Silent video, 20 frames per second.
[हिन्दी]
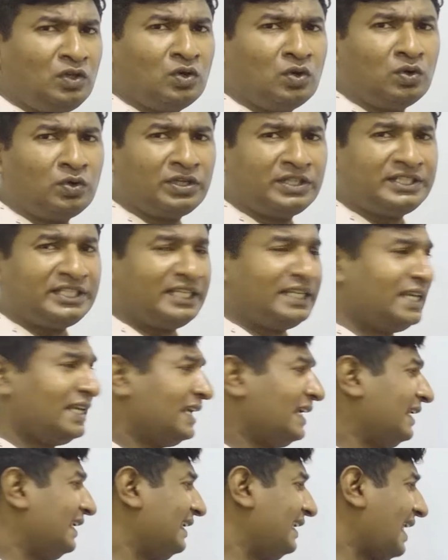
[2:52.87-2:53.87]
ओके जी
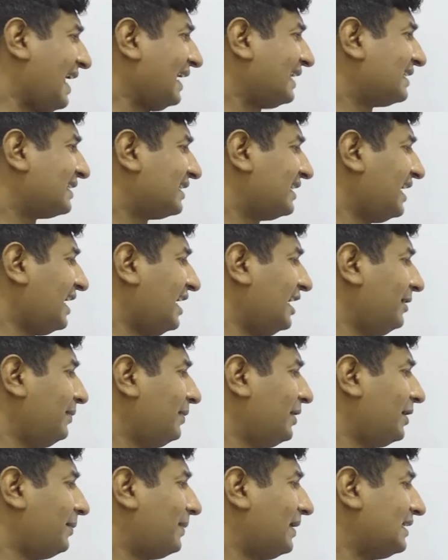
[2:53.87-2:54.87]
नेक्स्ट क्या है
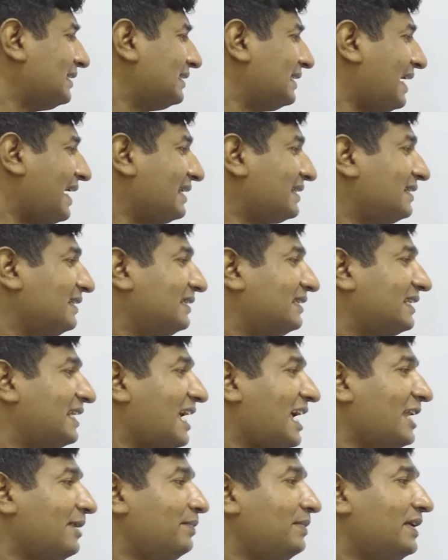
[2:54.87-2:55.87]
मेरे पास एसेट
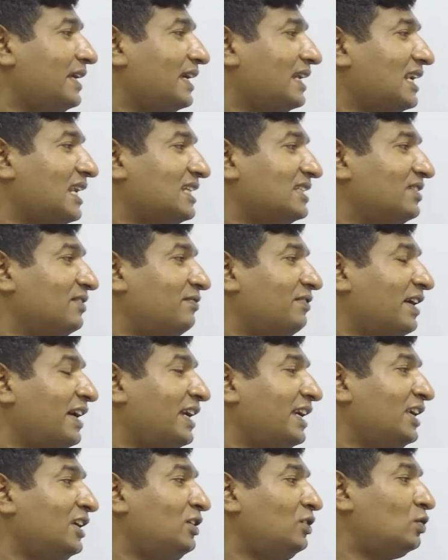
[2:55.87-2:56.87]
कैन बी ए
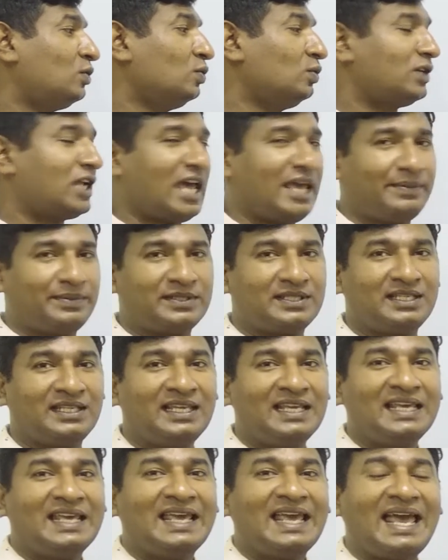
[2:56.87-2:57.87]
क्लासीफाई इन टू टाइप्स
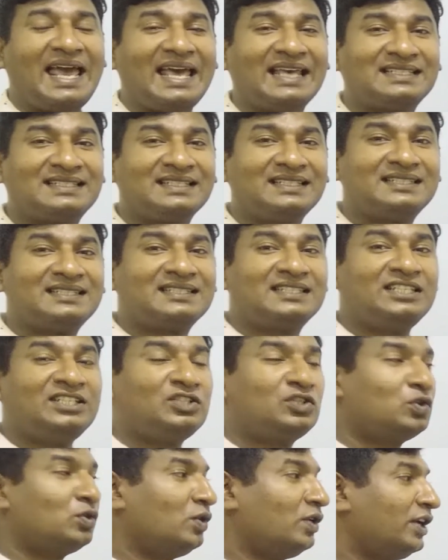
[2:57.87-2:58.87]
एसेट्स की
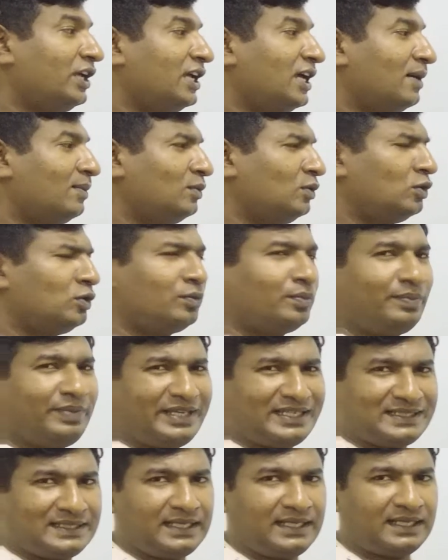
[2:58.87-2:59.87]
जो है हम लोग
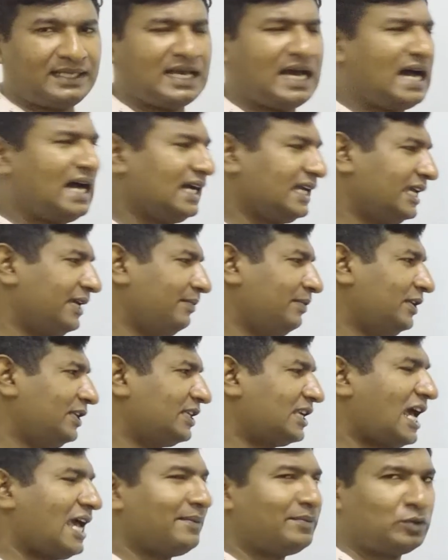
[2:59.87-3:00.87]
बेसिक आगे भी
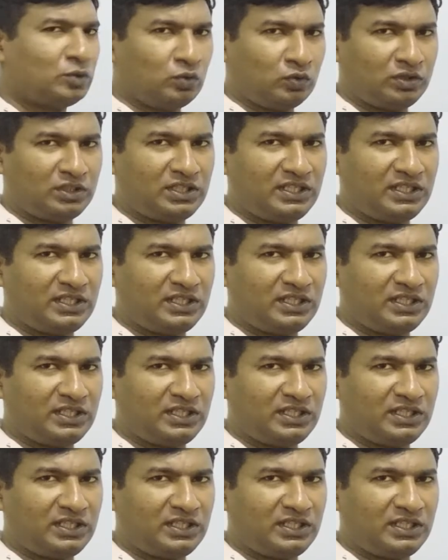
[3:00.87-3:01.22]
टाइप्स होती